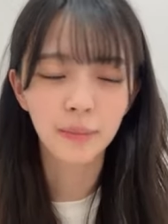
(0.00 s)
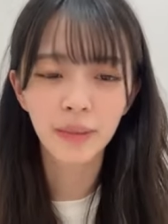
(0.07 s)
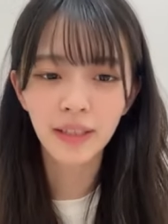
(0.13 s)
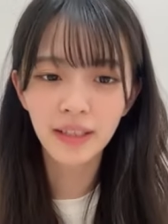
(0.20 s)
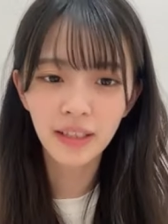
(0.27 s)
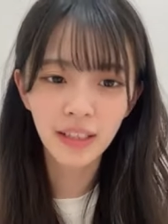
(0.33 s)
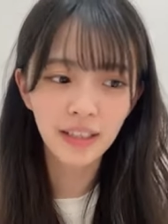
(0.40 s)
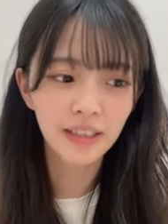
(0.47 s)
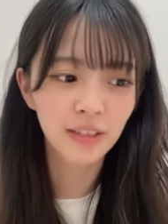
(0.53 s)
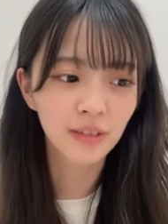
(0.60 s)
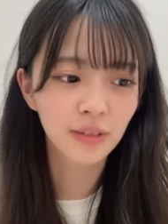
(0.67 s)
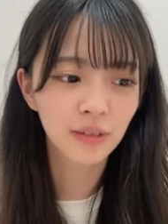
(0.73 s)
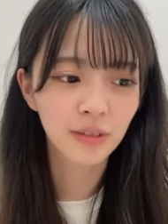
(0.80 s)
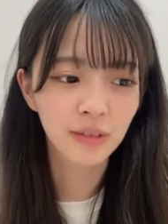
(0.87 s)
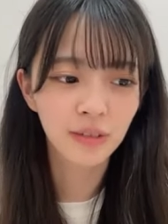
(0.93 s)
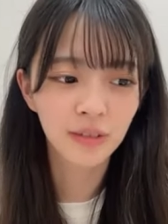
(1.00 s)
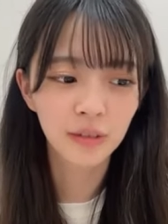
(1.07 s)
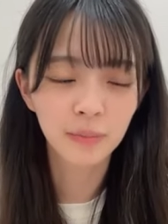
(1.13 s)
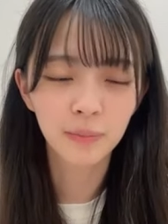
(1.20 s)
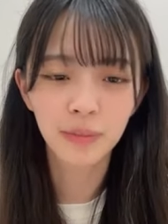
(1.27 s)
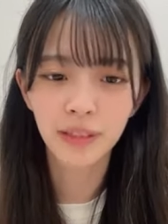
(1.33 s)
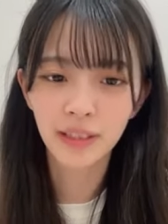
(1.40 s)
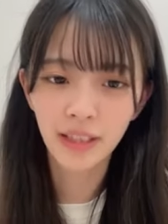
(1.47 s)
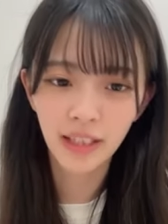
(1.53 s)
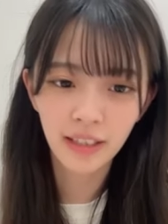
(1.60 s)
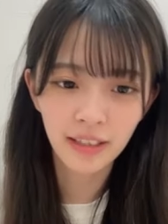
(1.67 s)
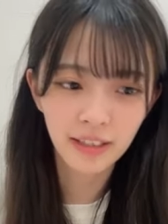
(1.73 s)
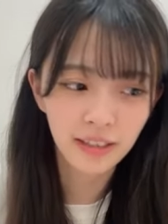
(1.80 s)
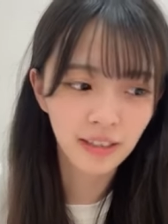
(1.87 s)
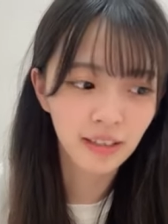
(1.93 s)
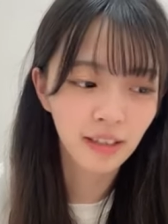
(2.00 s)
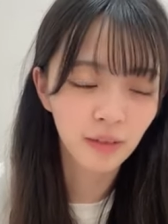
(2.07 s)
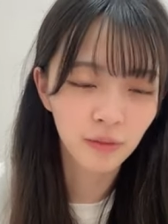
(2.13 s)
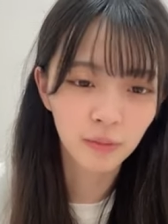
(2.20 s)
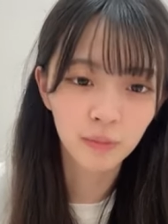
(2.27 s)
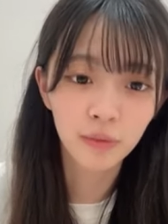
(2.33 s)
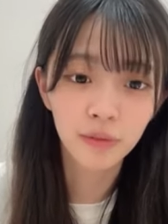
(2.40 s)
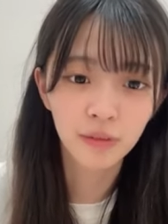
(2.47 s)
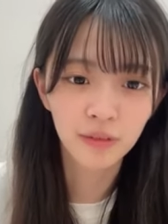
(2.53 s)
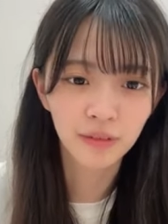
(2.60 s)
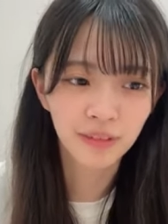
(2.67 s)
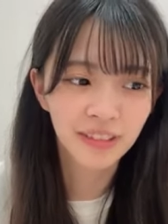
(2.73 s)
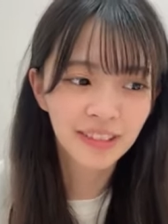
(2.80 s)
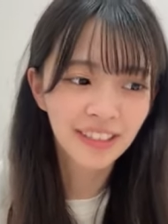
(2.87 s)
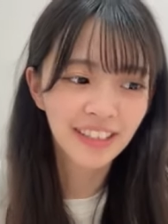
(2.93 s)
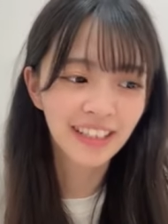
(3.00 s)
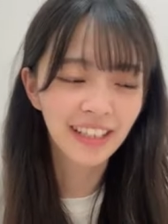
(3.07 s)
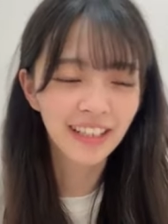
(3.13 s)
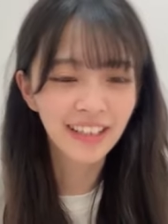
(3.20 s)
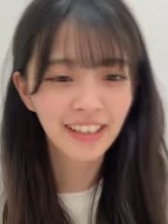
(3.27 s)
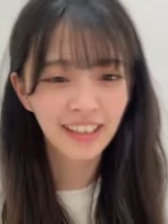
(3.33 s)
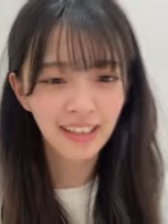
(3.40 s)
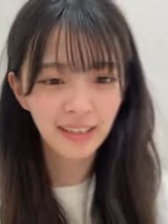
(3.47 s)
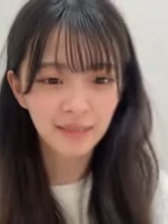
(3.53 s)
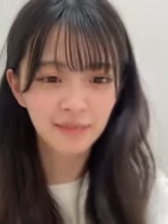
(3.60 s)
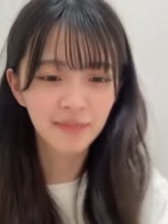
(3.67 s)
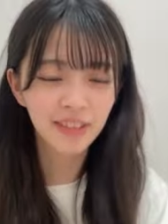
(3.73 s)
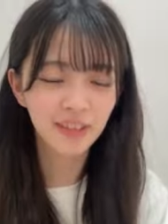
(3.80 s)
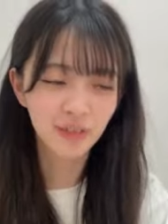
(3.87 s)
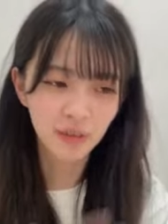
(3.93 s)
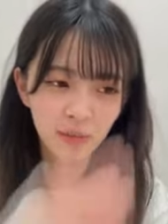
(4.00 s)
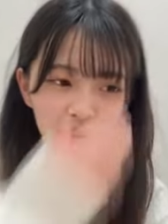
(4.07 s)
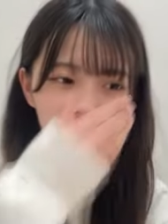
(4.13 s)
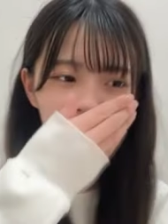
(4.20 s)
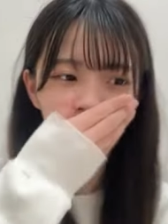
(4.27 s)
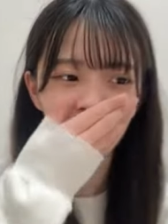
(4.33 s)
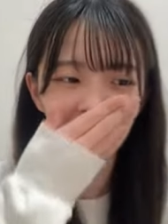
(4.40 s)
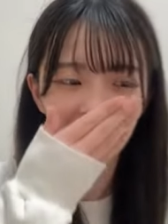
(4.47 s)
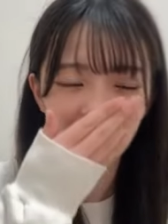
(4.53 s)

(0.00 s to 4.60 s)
だから毎回収録すっぴんで行ってたのもう本当にねもうすごい申し